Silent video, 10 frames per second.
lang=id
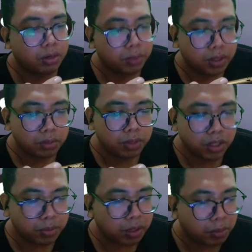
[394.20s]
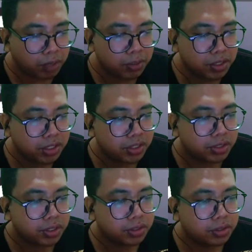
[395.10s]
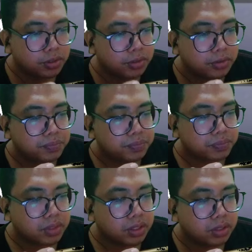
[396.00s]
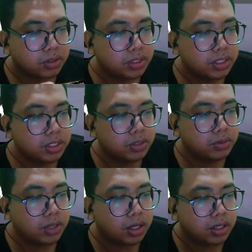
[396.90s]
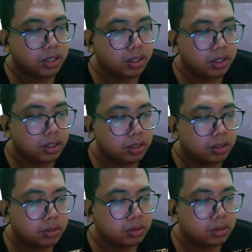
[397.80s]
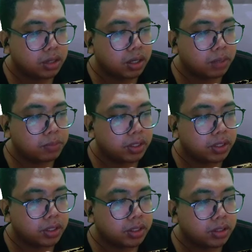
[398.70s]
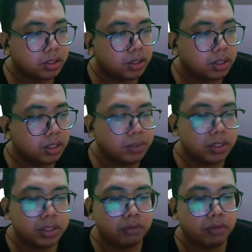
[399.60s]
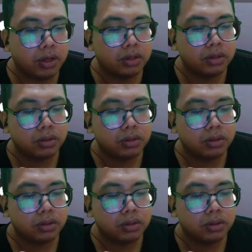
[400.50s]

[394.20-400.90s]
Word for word: bener-bener minit game RPG cuy terus di sini juga ada uh, update uh, limited event